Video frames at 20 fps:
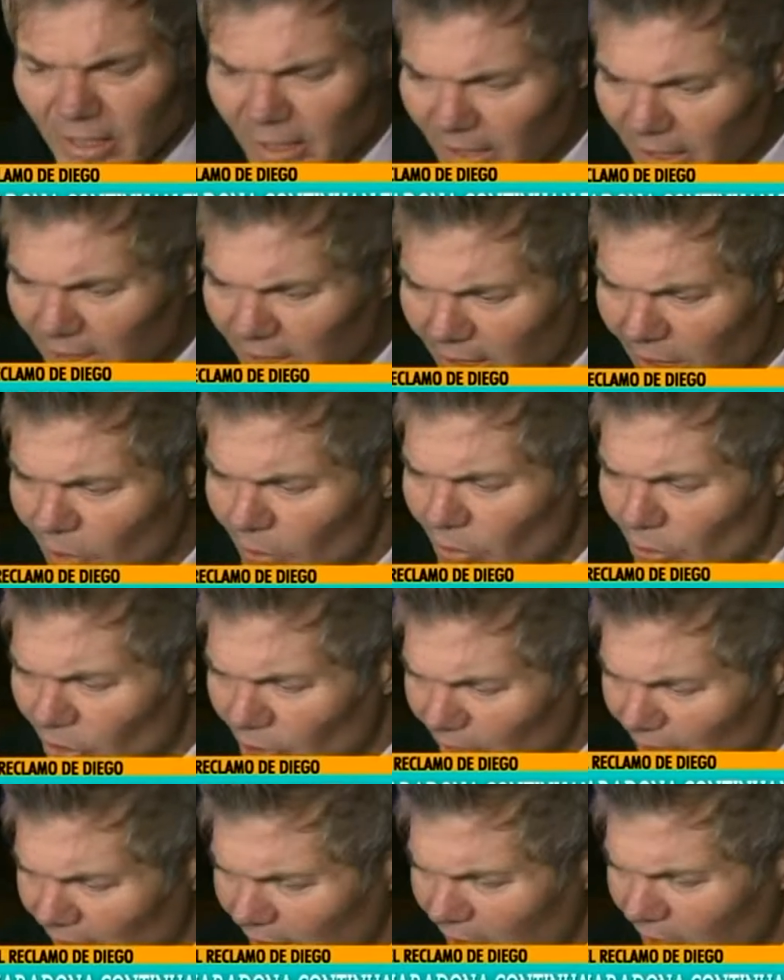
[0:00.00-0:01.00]
este, lo
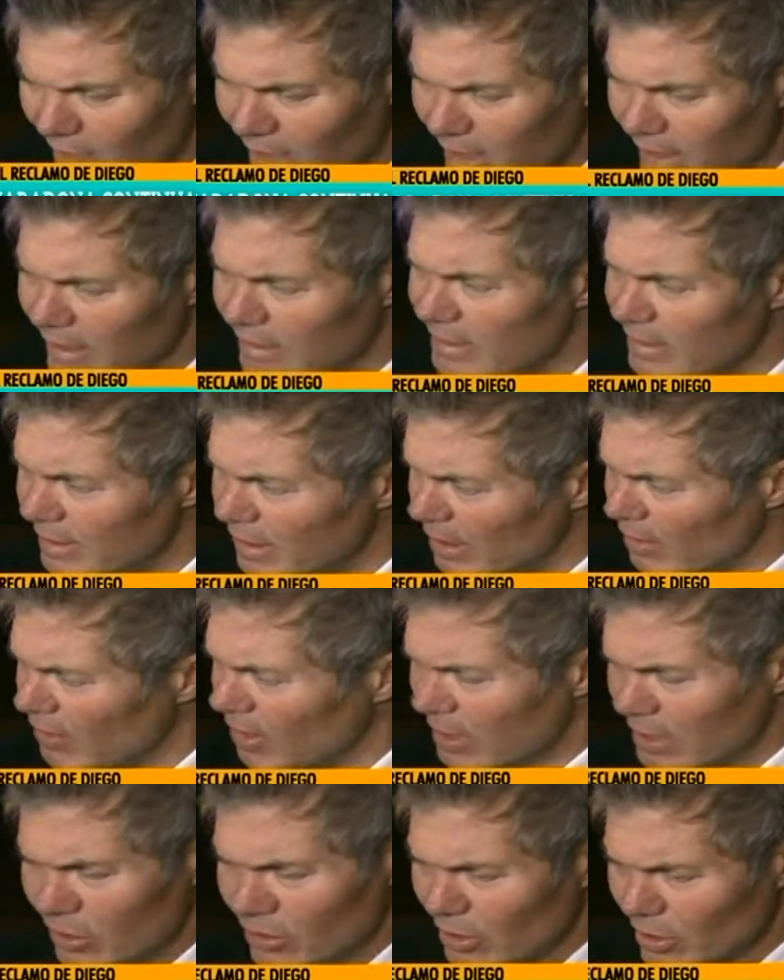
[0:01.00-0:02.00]
único que, hacía
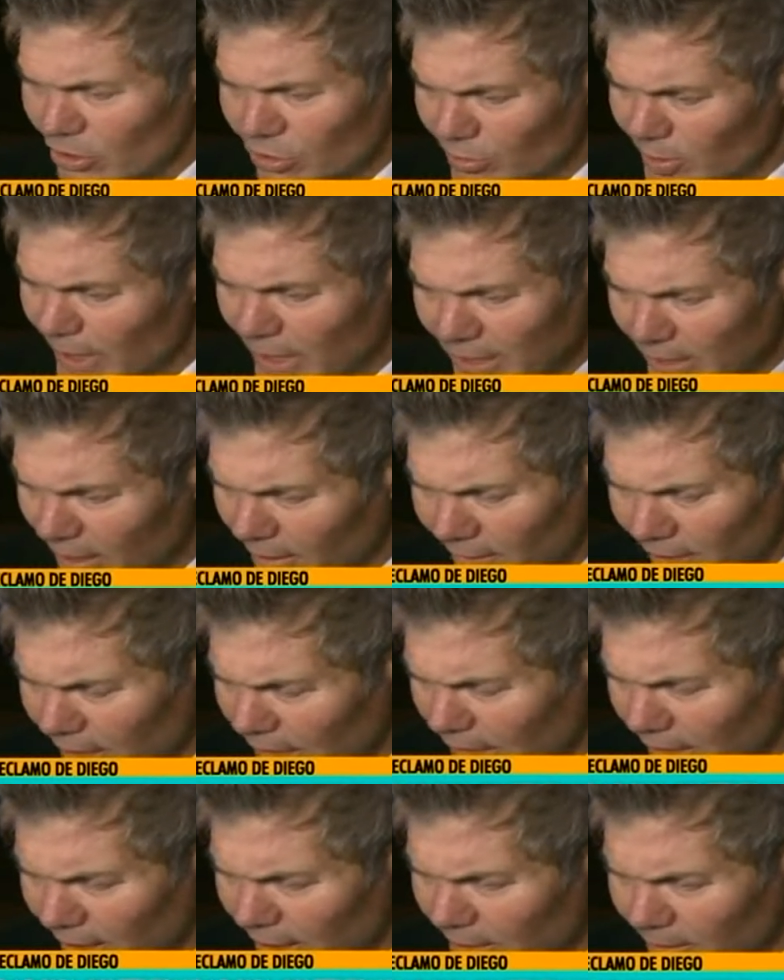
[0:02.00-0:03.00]
durante toda su vida era
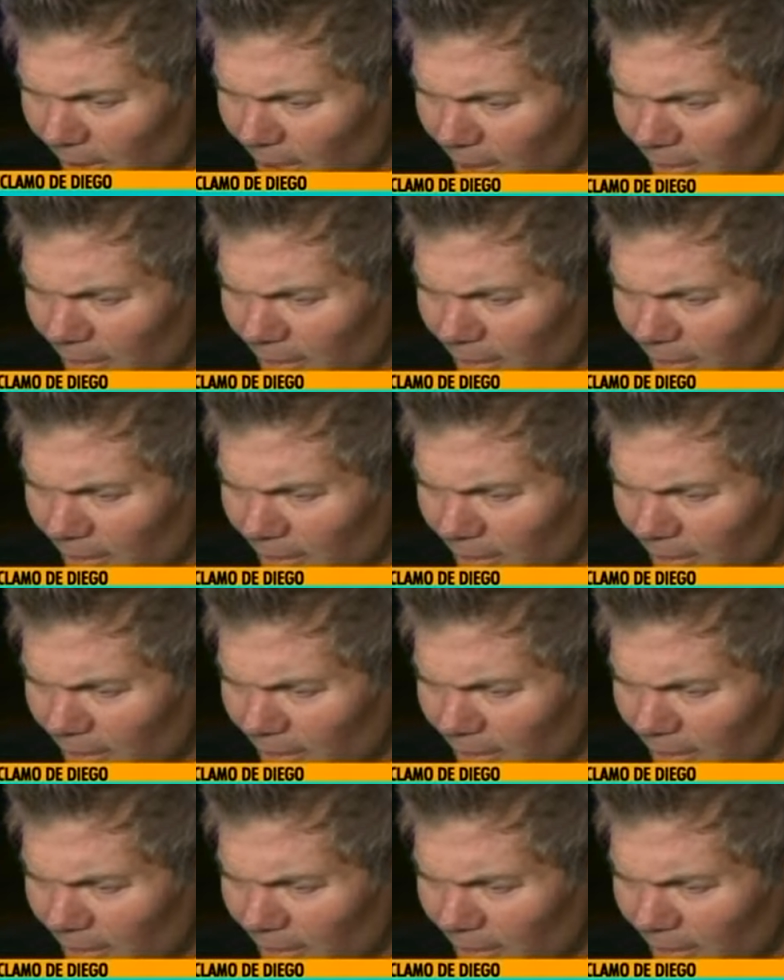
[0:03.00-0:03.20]
trabajar, ni más